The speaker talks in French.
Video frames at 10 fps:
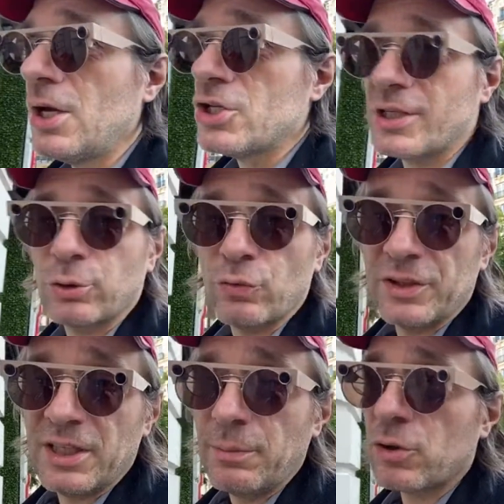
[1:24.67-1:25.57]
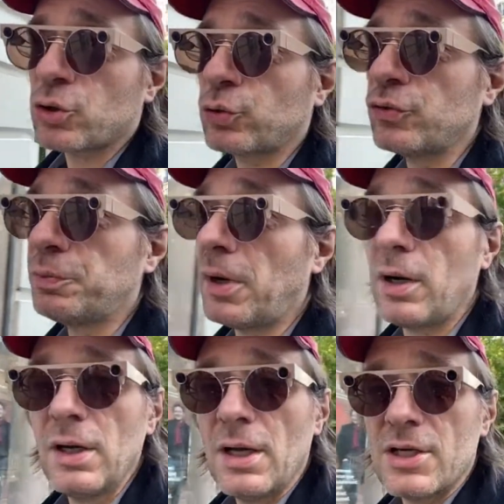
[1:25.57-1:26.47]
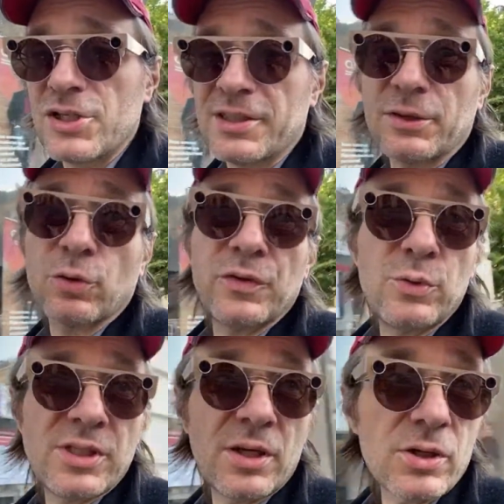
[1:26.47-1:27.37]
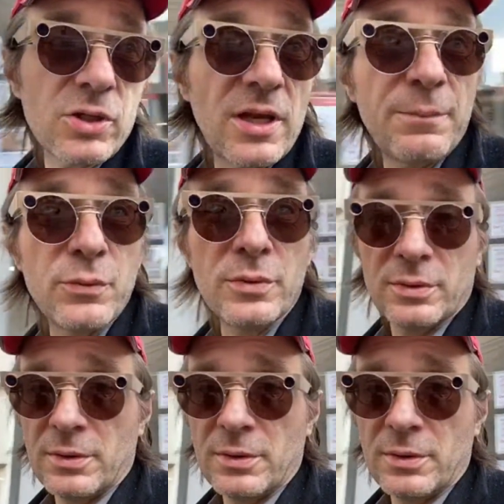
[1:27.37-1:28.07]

J'essaie de trouver des bancs, j'en trouve pas. J'essaie de trouver du silence, il n'y en a plus